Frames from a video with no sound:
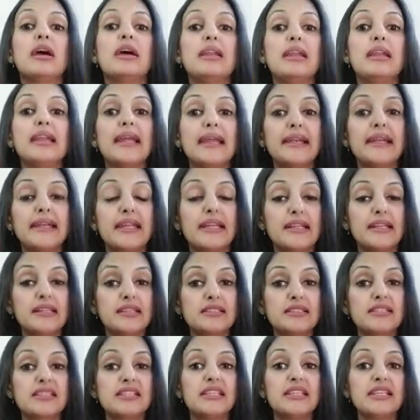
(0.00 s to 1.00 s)

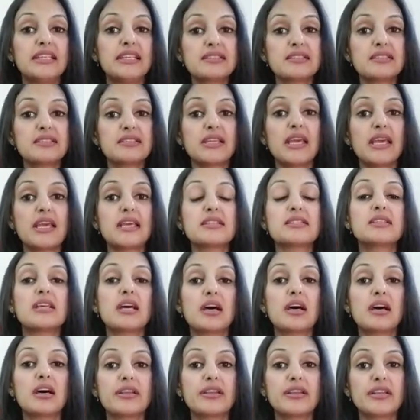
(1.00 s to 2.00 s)
लेंटिल्स दीज थिंग्स
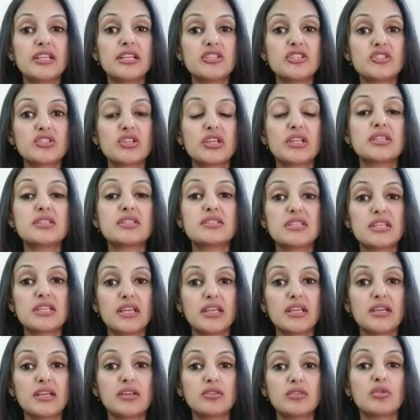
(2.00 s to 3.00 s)
आर रिच इन
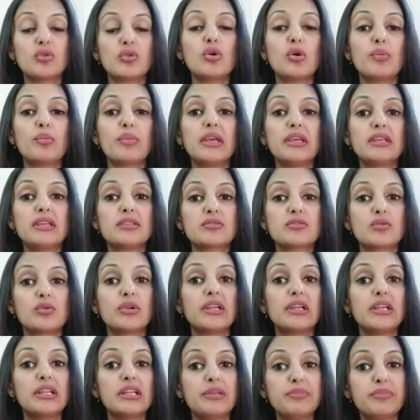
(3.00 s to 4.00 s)
जिंक तो हमें इसको
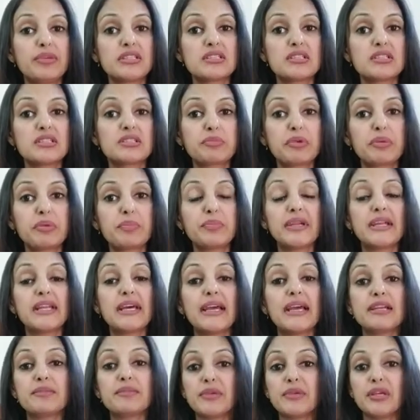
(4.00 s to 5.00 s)
डेली बेसिस पे अपने
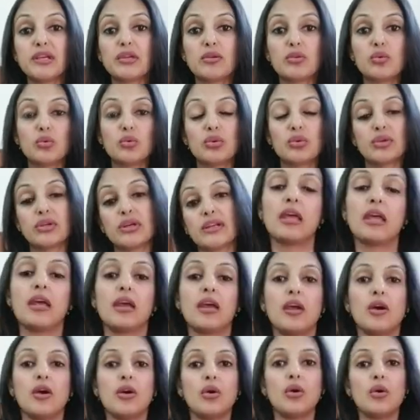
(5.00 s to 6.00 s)
डाइट में इंक्लूड करना
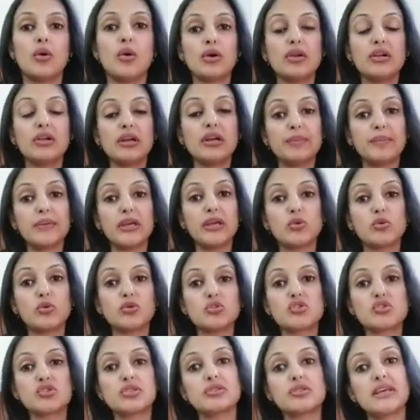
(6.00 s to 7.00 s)
है और हमें
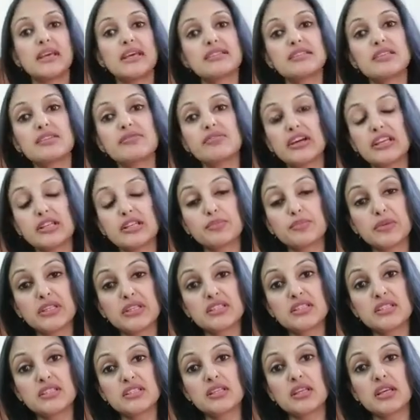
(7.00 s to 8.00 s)
कुछ ऐसे
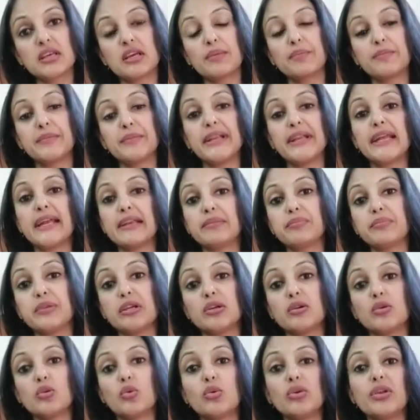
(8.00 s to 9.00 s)
वाइटामस अपने डाइट में
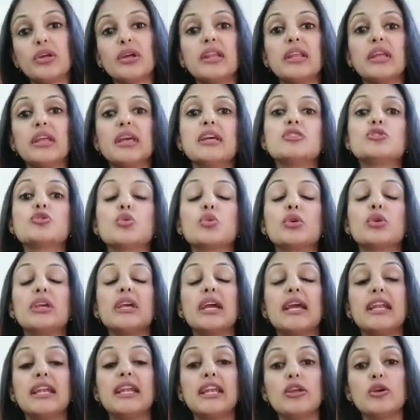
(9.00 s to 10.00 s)
इंक्लूड करने हैं जो
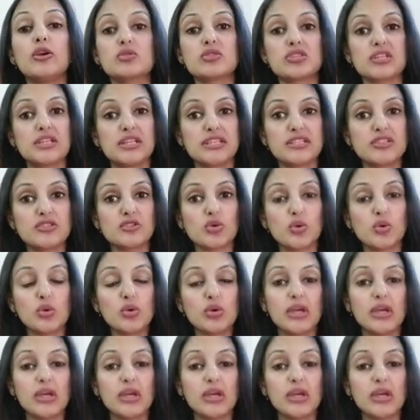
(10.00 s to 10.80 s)
कि एंटीऑक्सीडेंट्स हों